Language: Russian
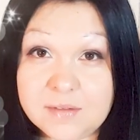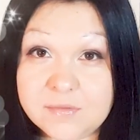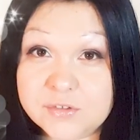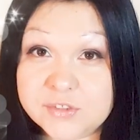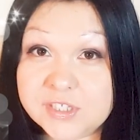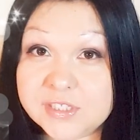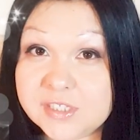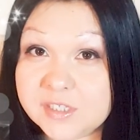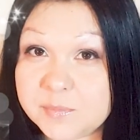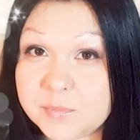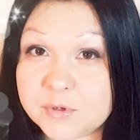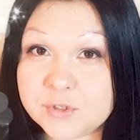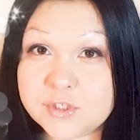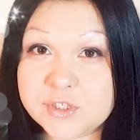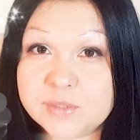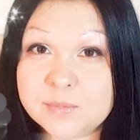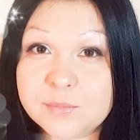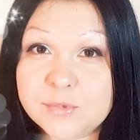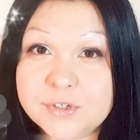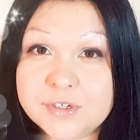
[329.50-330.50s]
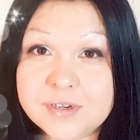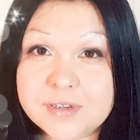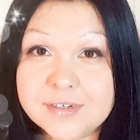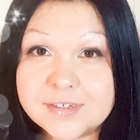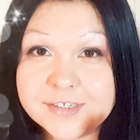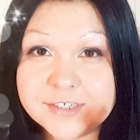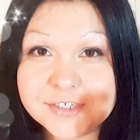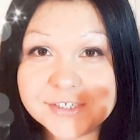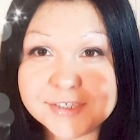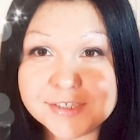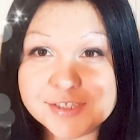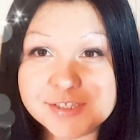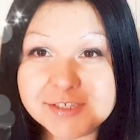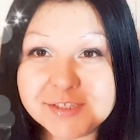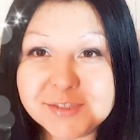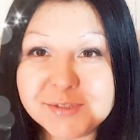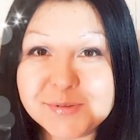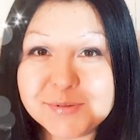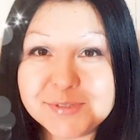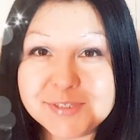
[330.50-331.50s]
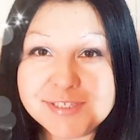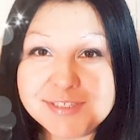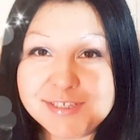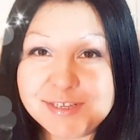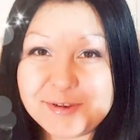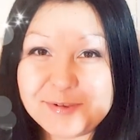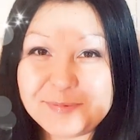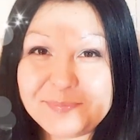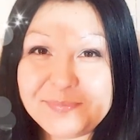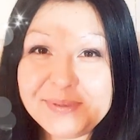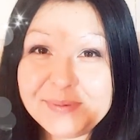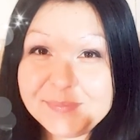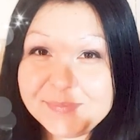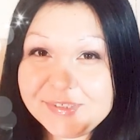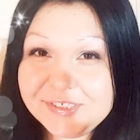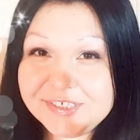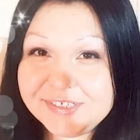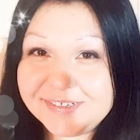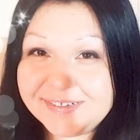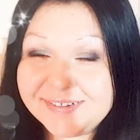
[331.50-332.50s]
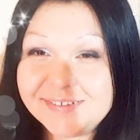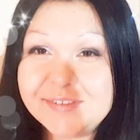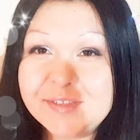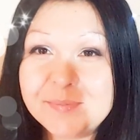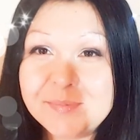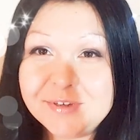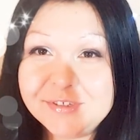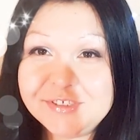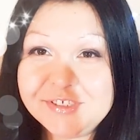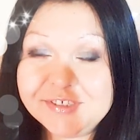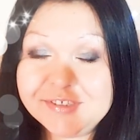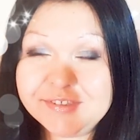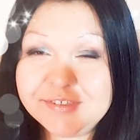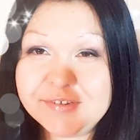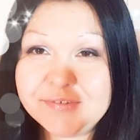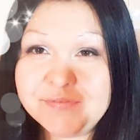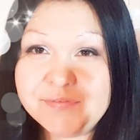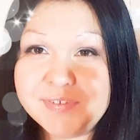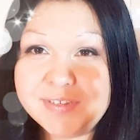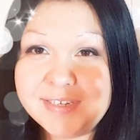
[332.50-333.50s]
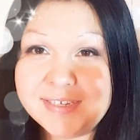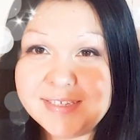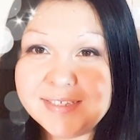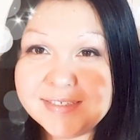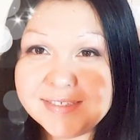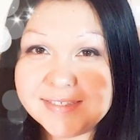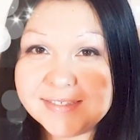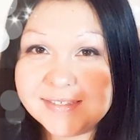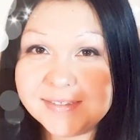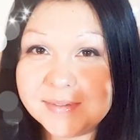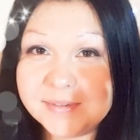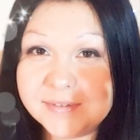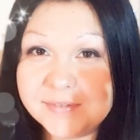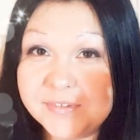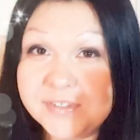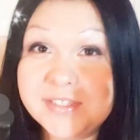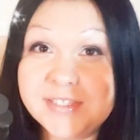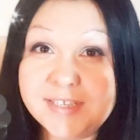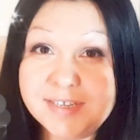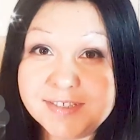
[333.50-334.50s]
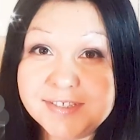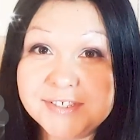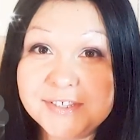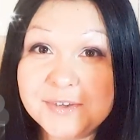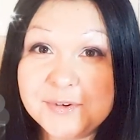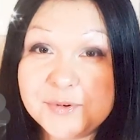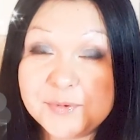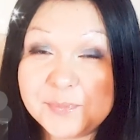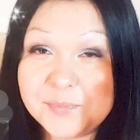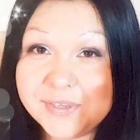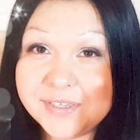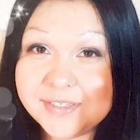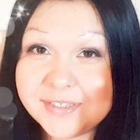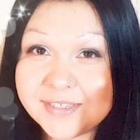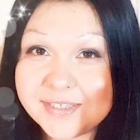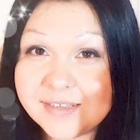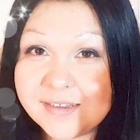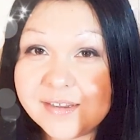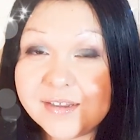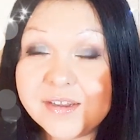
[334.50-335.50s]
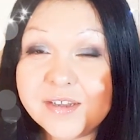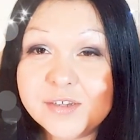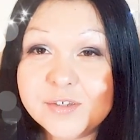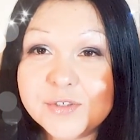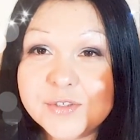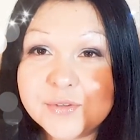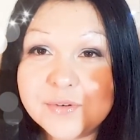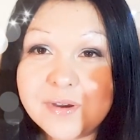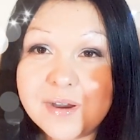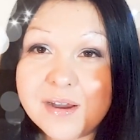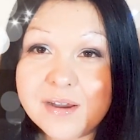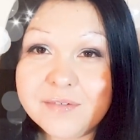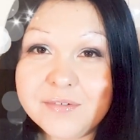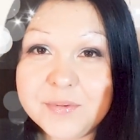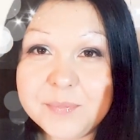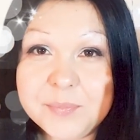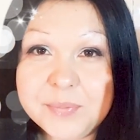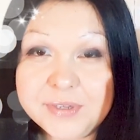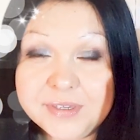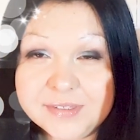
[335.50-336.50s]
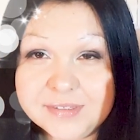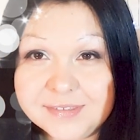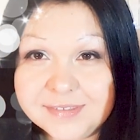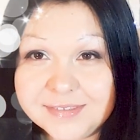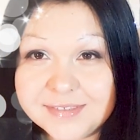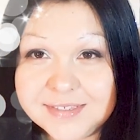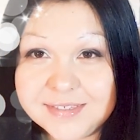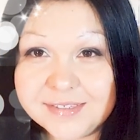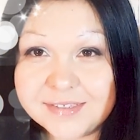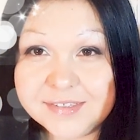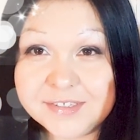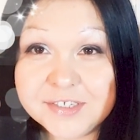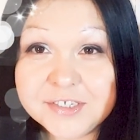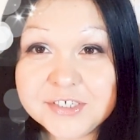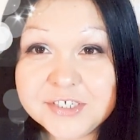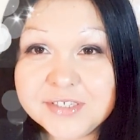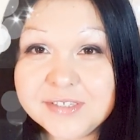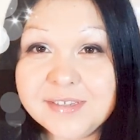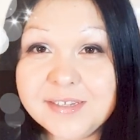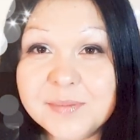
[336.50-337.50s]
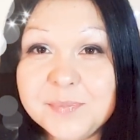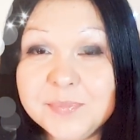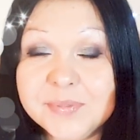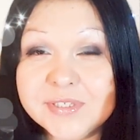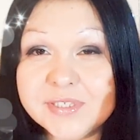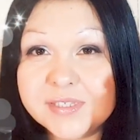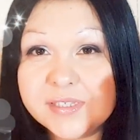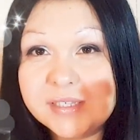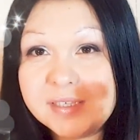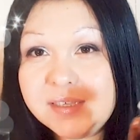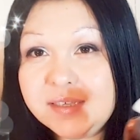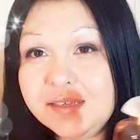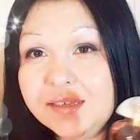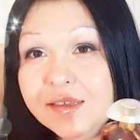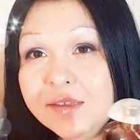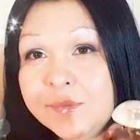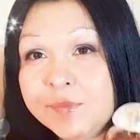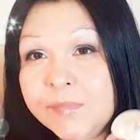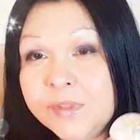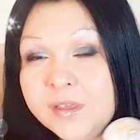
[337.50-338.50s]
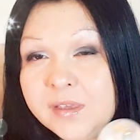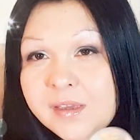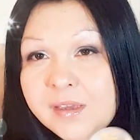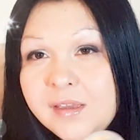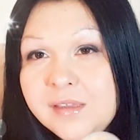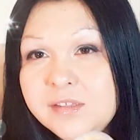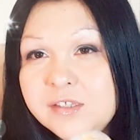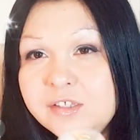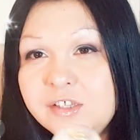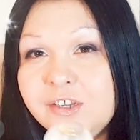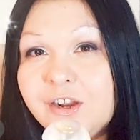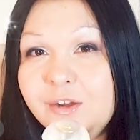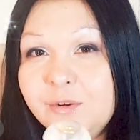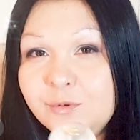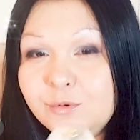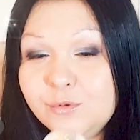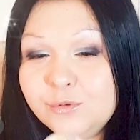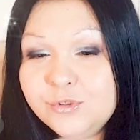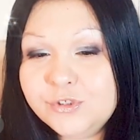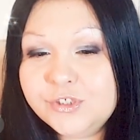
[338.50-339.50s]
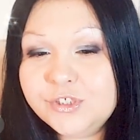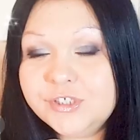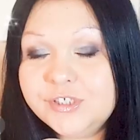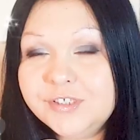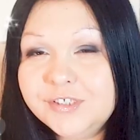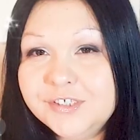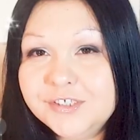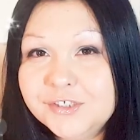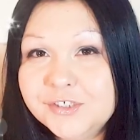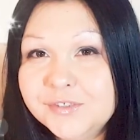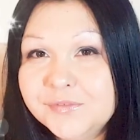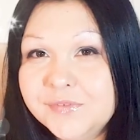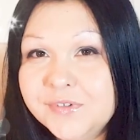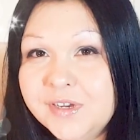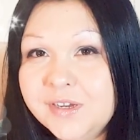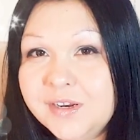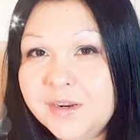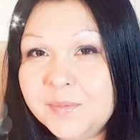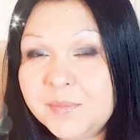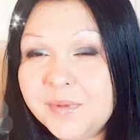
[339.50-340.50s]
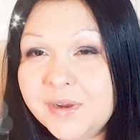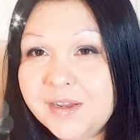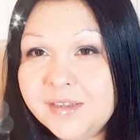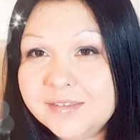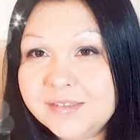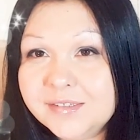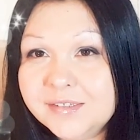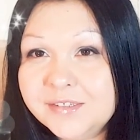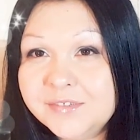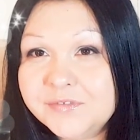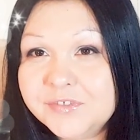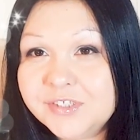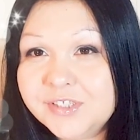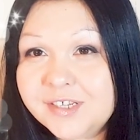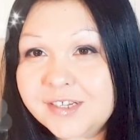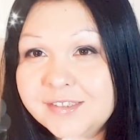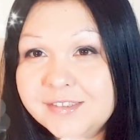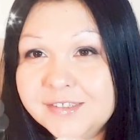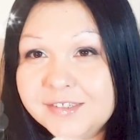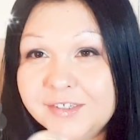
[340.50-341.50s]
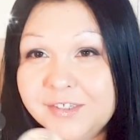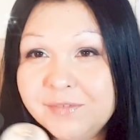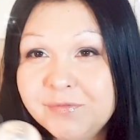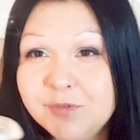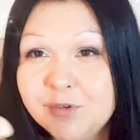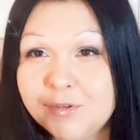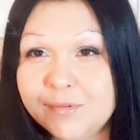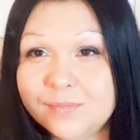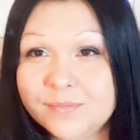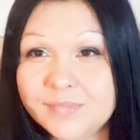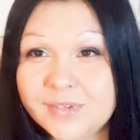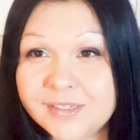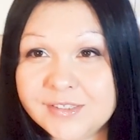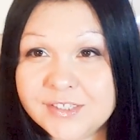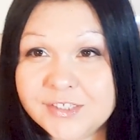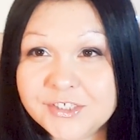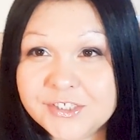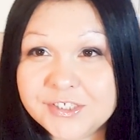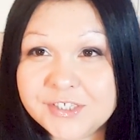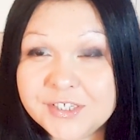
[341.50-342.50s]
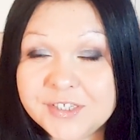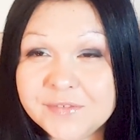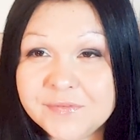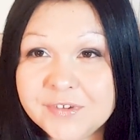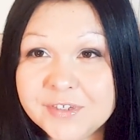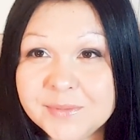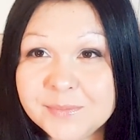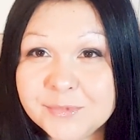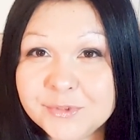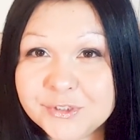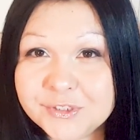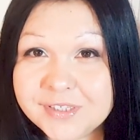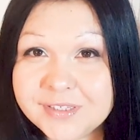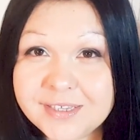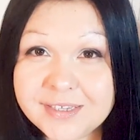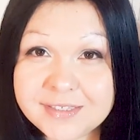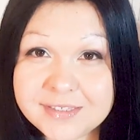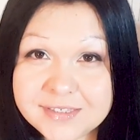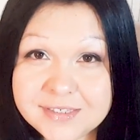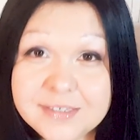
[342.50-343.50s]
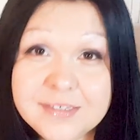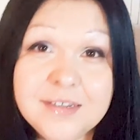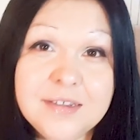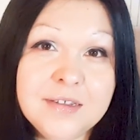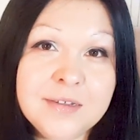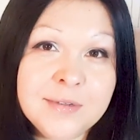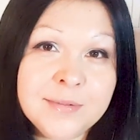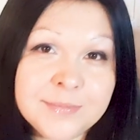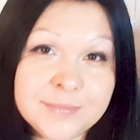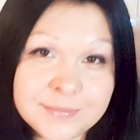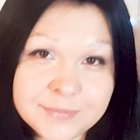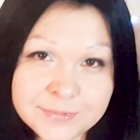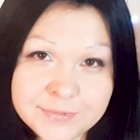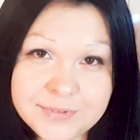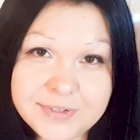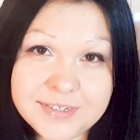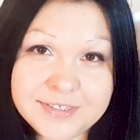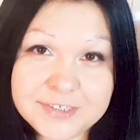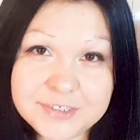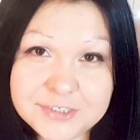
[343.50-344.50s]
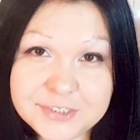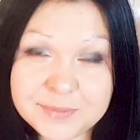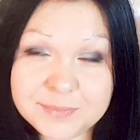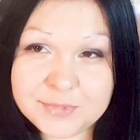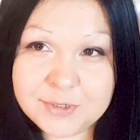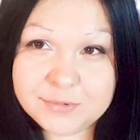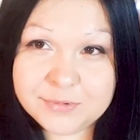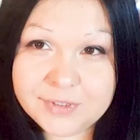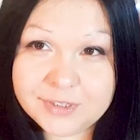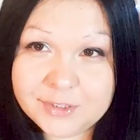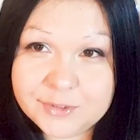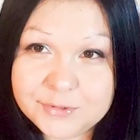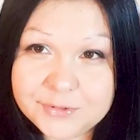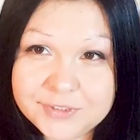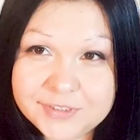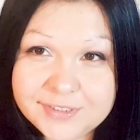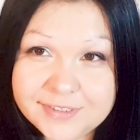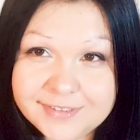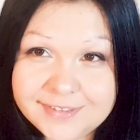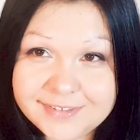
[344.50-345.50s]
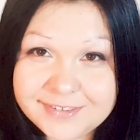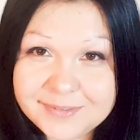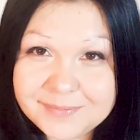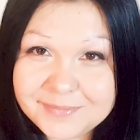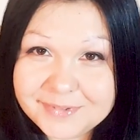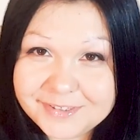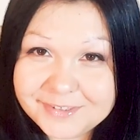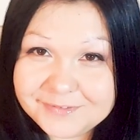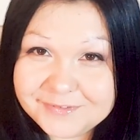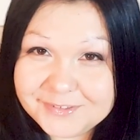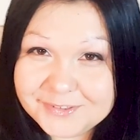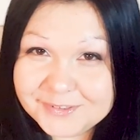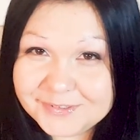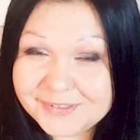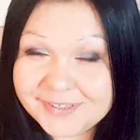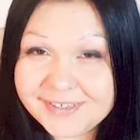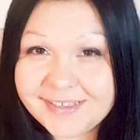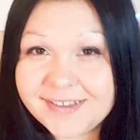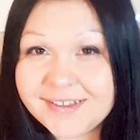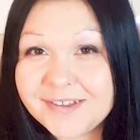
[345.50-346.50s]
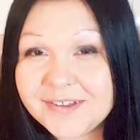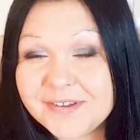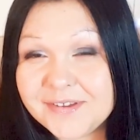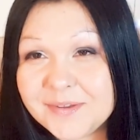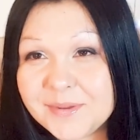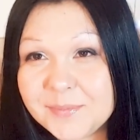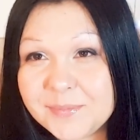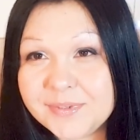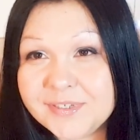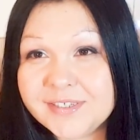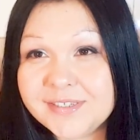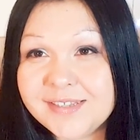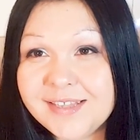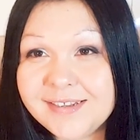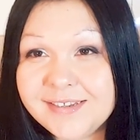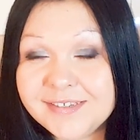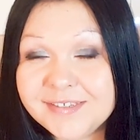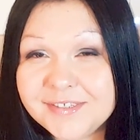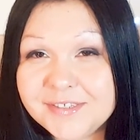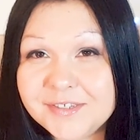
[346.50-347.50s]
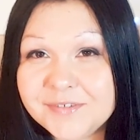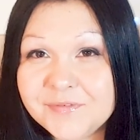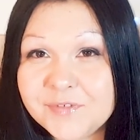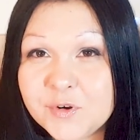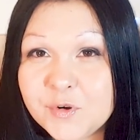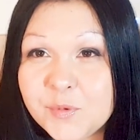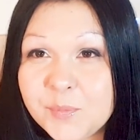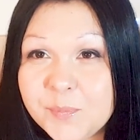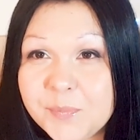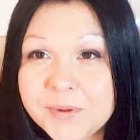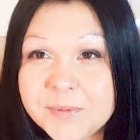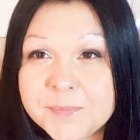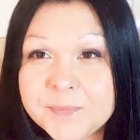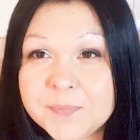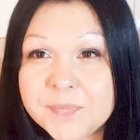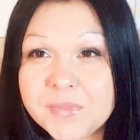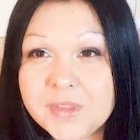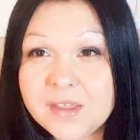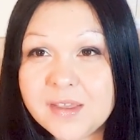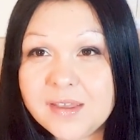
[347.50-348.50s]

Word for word: А вот этот просто мой крышесносный любимчик, The Merchant of Venice, венецианский купец – Suave Petals, нежные лепестки. Это дорогущий нишевый аромат, и в Штатах его практически невозможно найти. Ну, конечно, мне удалось, я надыбала все-таки, прислали из Европы.